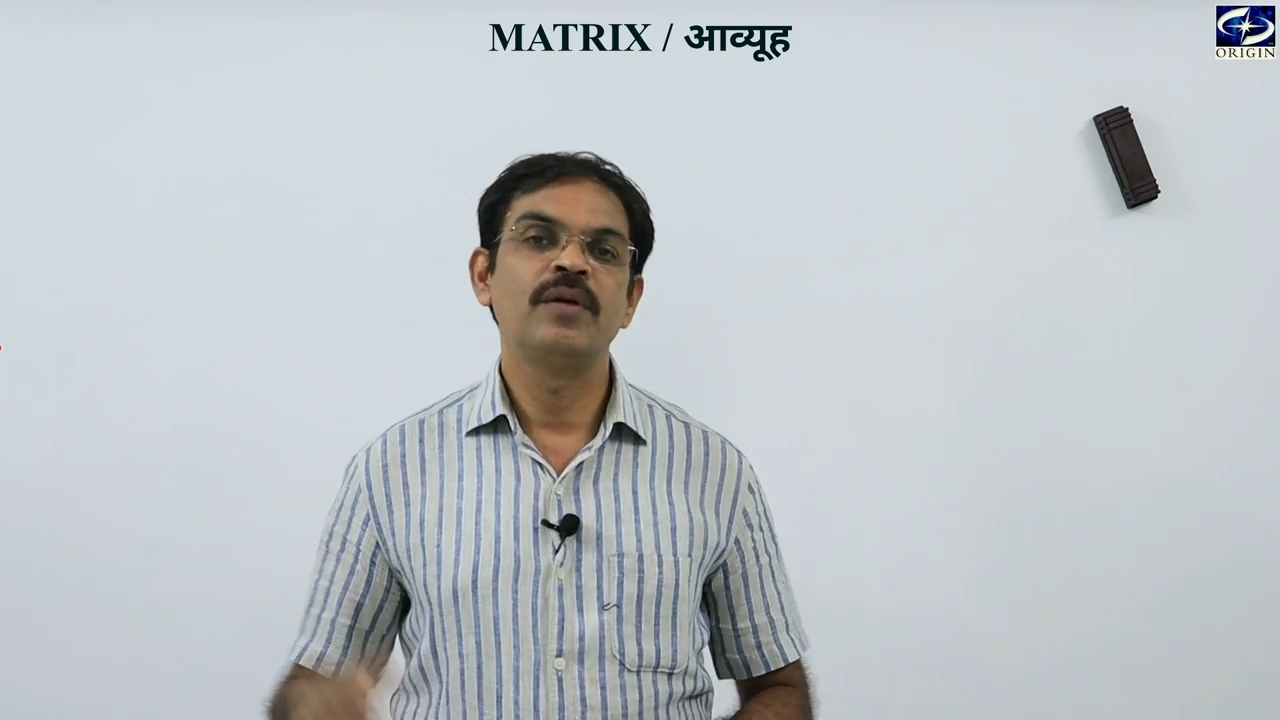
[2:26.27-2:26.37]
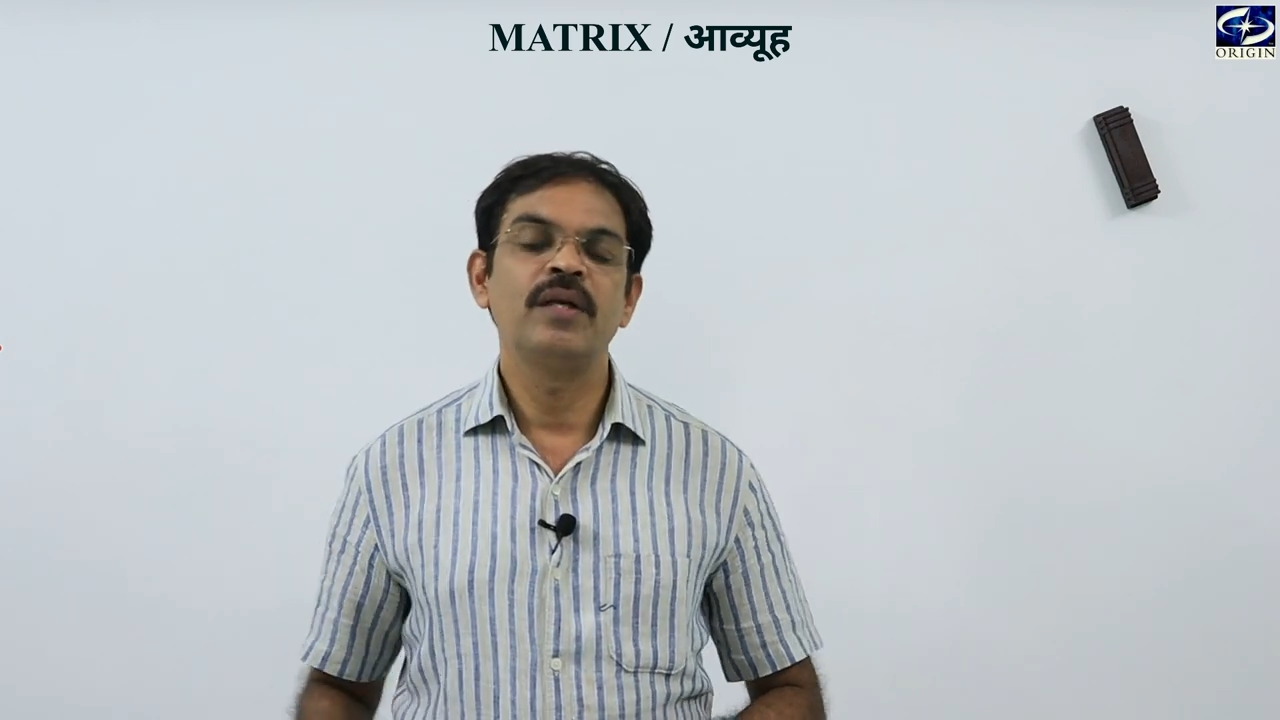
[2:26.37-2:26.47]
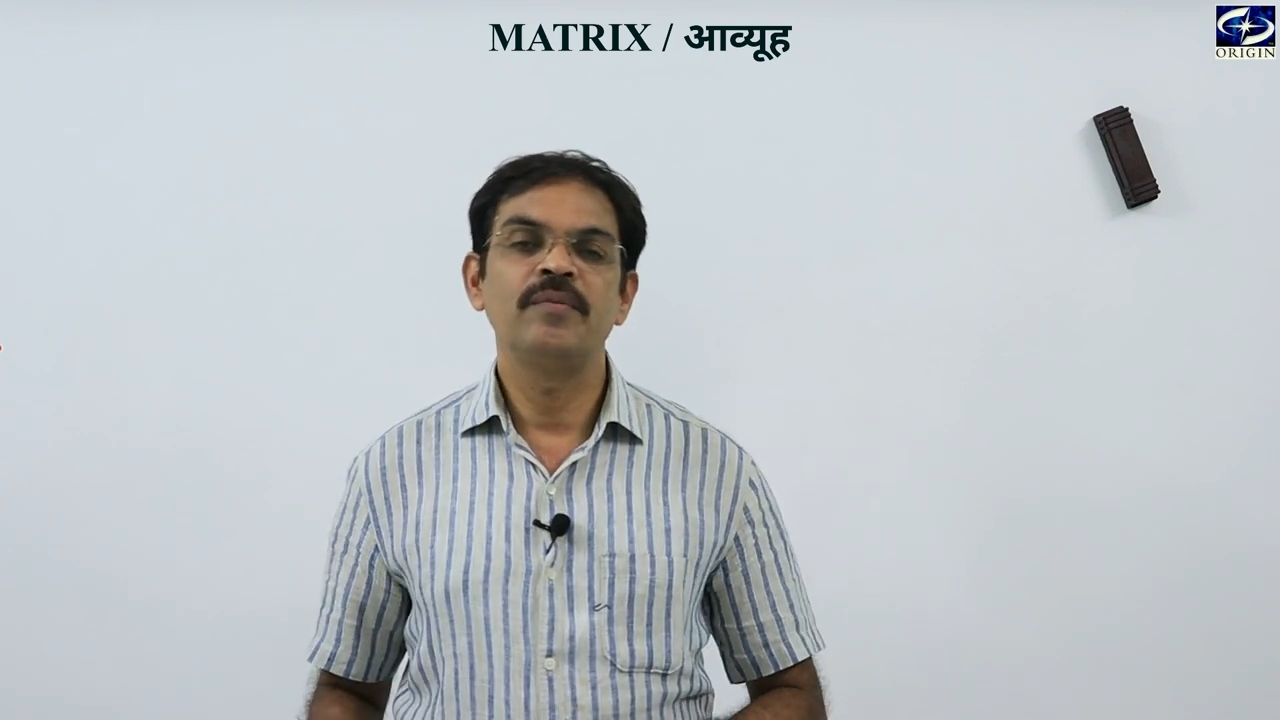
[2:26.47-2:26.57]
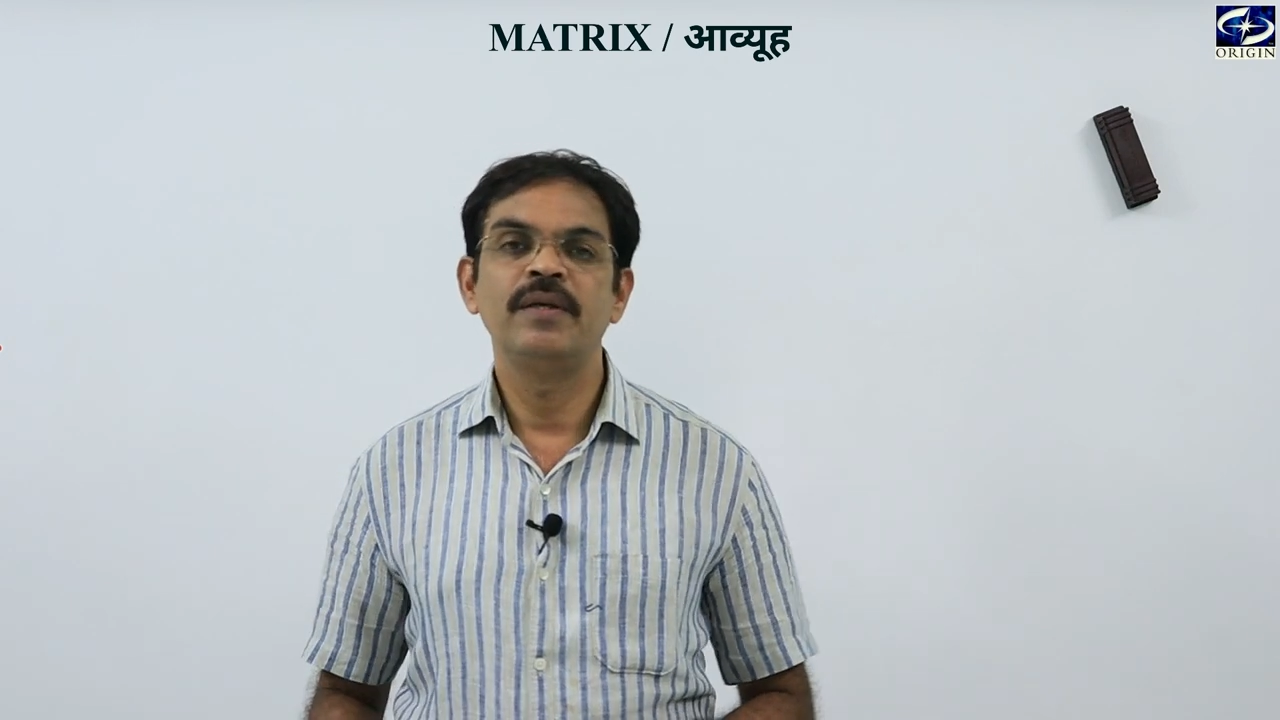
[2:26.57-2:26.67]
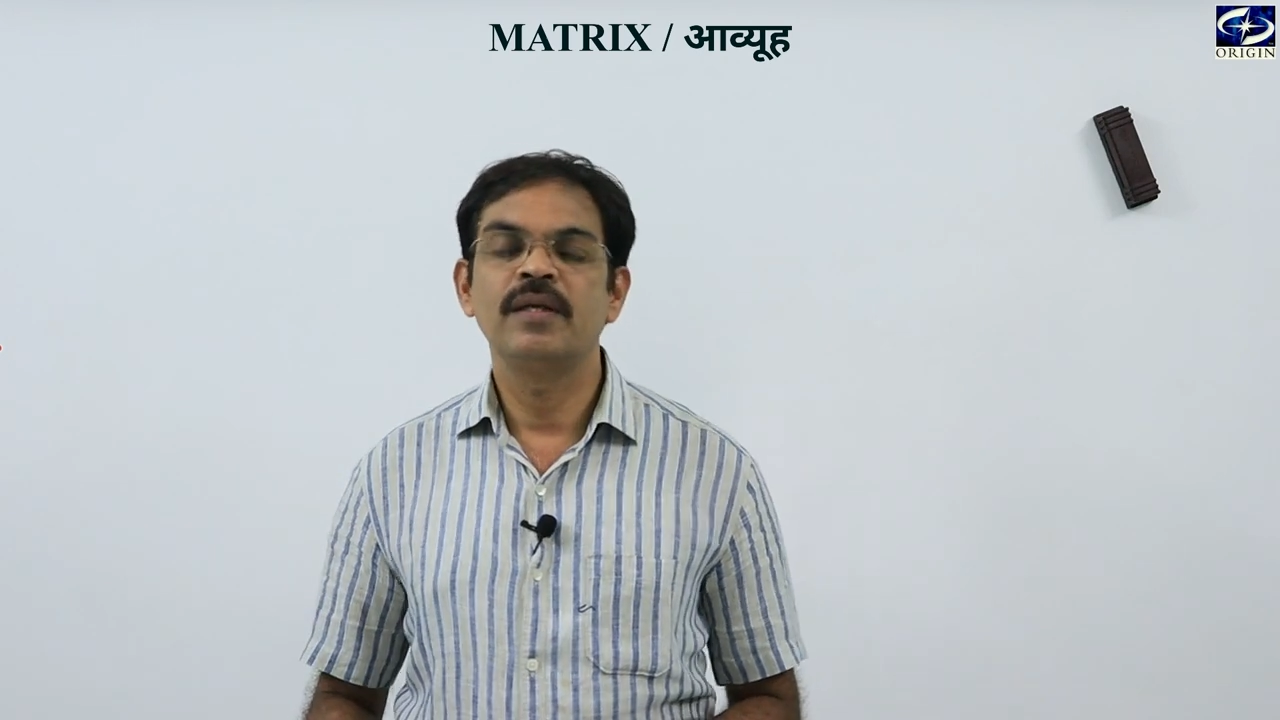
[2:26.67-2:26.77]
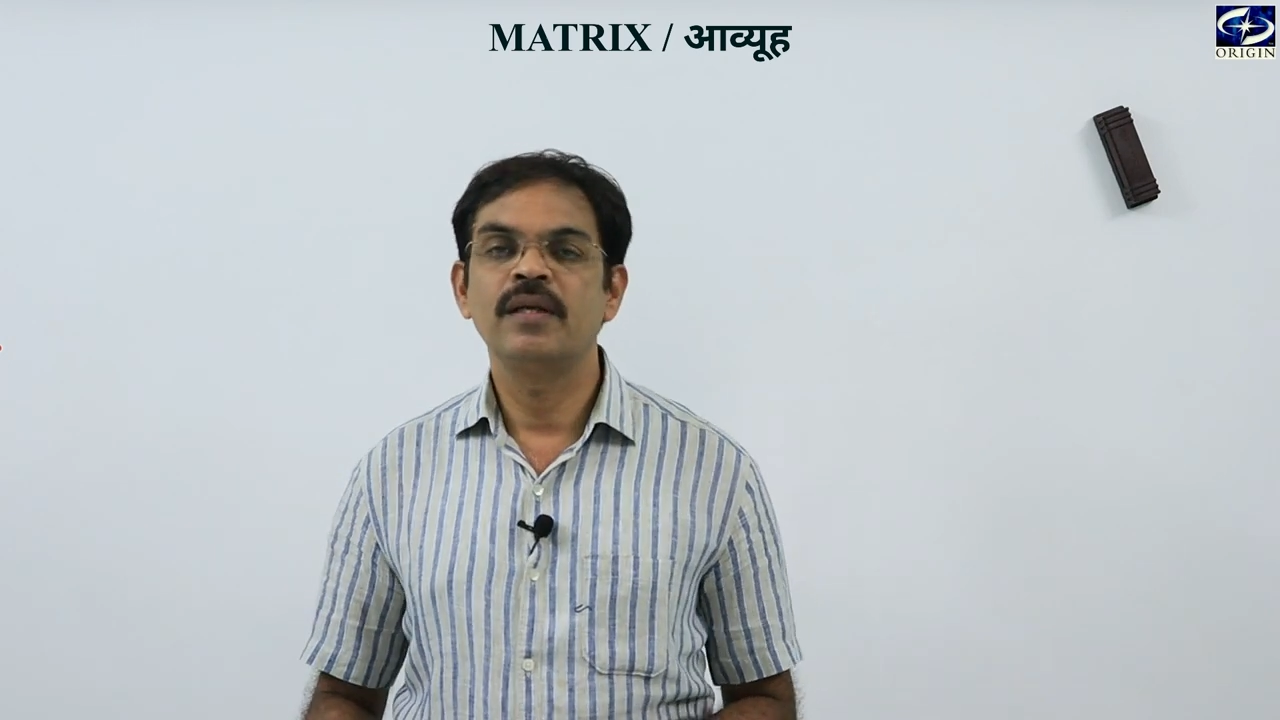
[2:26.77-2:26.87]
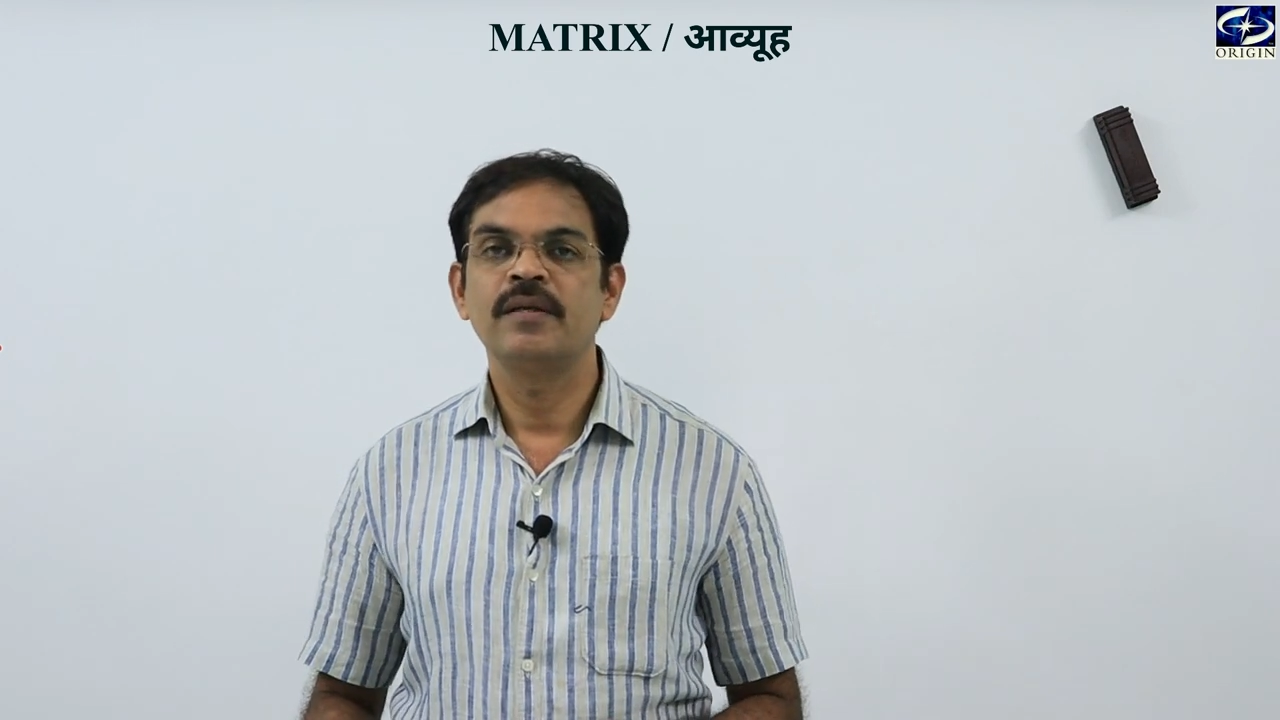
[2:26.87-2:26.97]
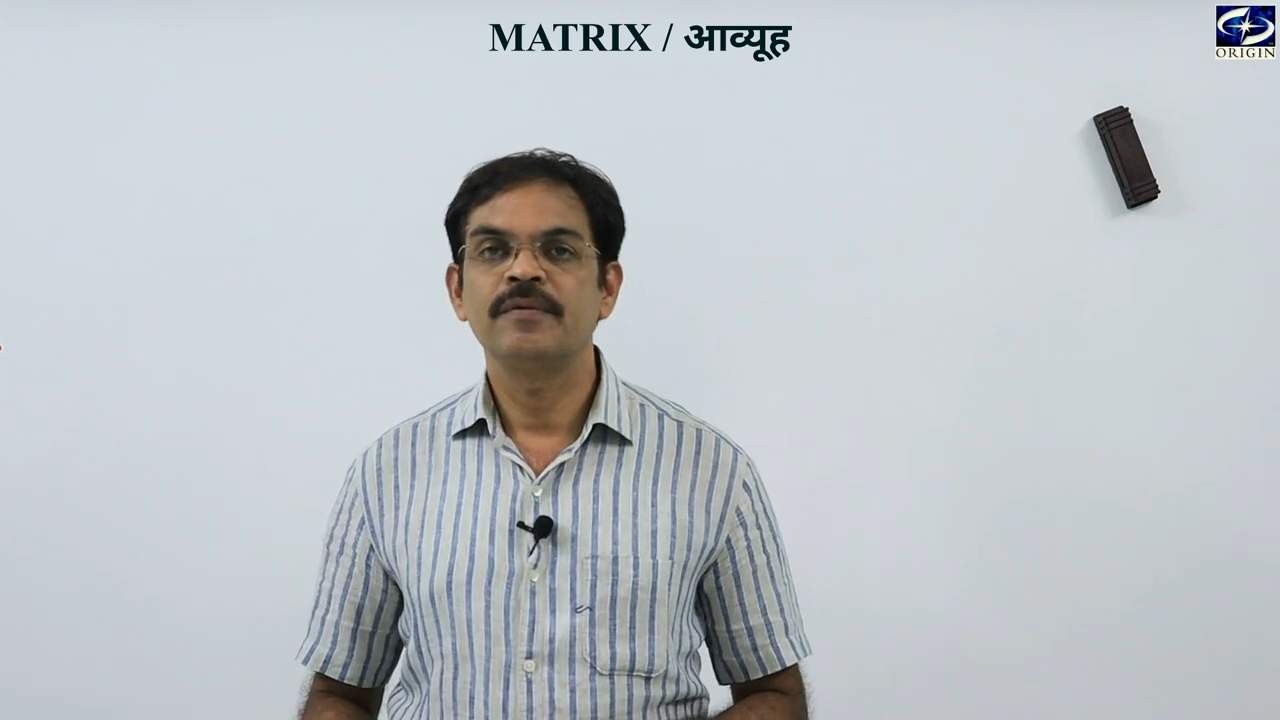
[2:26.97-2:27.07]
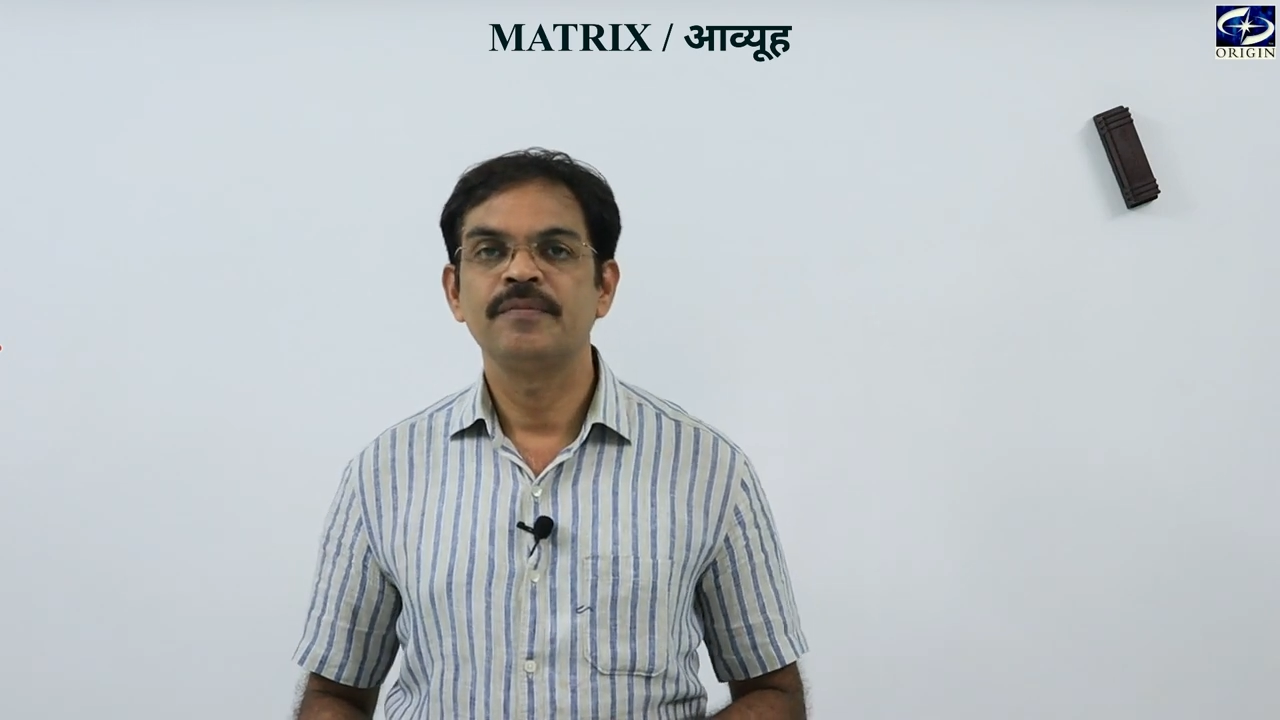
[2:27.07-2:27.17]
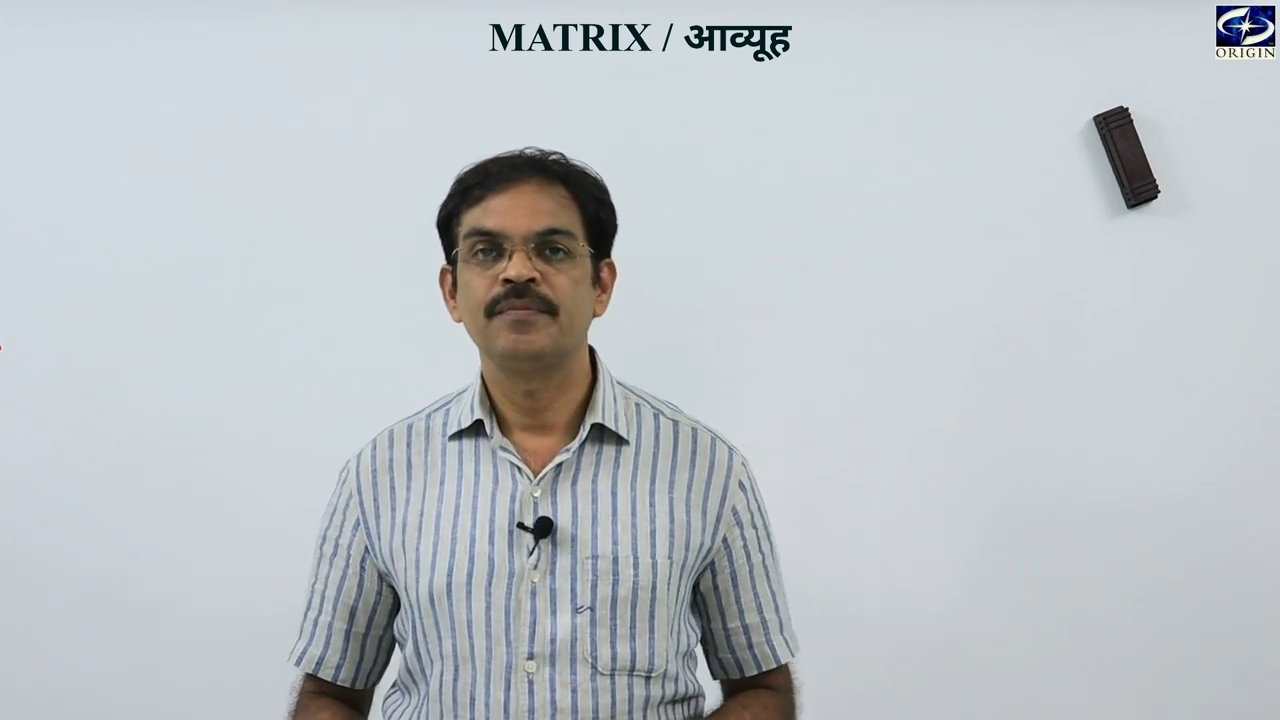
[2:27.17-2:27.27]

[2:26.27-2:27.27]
फंडामेंटल